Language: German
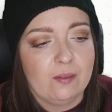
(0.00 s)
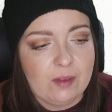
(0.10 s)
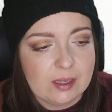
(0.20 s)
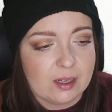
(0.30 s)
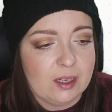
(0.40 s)

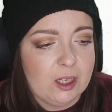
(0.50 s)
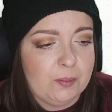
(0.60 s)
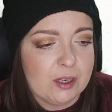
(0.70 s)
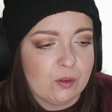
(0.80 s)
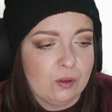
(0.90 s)
Wie gesagt, ich
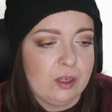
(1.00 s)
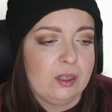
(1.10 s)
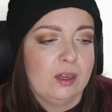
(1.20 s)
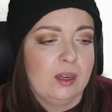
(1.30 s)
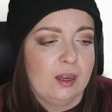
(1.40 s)

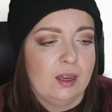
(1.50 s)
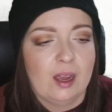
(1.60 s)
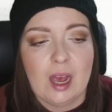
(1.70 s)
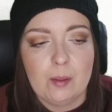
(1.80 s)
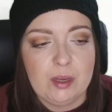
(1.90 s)
persönlich
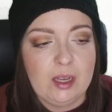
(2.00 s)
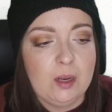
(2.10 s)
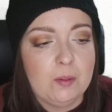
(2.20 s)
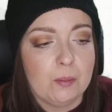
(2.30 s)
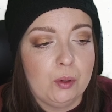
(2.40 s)
habe hier
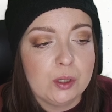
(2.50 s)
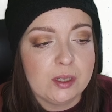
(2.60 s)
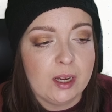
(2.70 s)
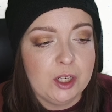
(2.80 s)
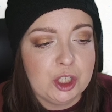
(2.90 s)
lieber ein
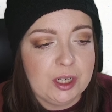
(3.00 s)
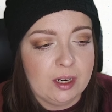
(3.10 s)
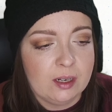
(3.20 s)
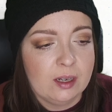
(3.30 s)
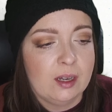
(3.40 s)
Pluszeichen
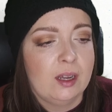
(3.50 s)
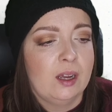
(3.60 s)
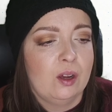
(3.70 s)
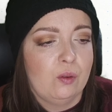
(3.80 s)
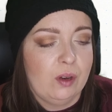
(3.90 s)
stehen
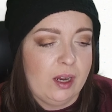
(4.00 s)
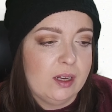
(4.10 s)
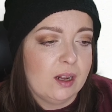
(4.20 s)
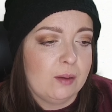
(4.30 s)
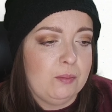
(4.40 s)
und
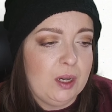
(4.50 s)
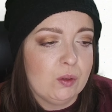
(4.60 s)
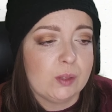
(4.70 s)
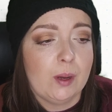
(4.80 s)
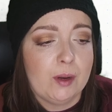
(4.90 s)
rechne dann
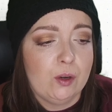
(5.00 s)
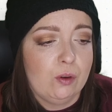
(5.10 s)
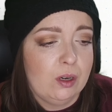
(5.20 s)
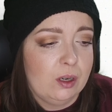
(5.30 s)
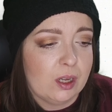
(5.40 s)
minus 2 mal
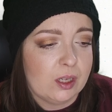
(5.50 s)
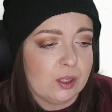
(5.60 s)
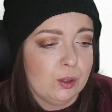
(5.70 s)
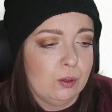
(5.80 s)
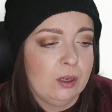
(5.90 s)
0, das
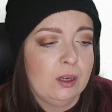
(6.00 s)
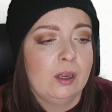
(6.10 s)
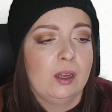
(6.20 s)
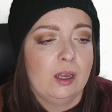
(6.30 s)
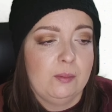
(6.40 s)
ist 0,
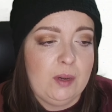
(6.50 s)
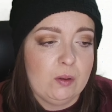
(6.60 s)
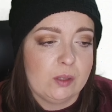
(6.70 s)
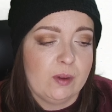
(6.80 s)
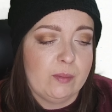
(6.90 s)

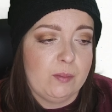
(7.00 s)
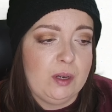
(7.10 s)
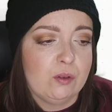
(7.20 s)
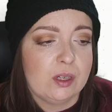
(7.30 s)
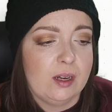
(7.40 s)
minus 2 mal
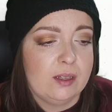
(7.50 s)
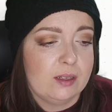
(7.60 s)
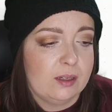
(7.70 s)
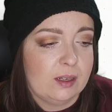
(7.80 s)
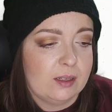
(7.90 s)
minus
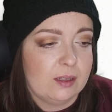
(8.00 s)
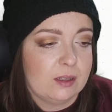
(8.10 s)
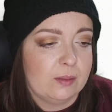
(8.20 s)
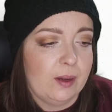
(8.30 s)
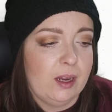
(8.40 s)
1, das
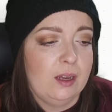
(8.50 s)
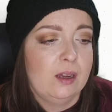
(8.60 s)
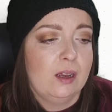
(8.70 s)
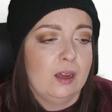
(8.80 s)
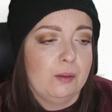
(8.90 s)
ist 2,
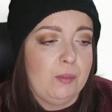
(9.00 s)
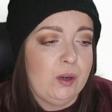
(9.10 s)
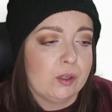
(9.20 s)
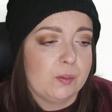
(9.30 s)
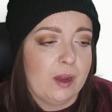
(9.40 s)

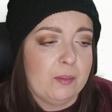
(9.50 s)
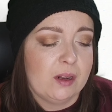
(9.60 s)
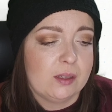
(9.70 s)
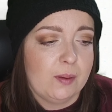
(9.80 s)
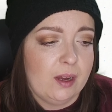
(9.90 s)
minus 2
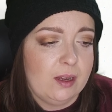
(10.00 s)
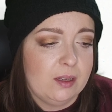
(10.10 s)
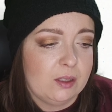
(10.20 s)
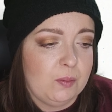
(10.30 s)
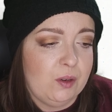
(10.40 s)
mal 2
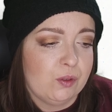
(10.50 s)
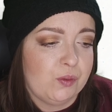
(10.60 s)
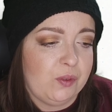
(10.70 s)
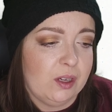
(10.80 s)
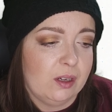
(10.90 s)
ist
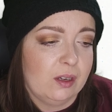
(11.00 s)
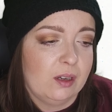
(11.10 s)
minus 4.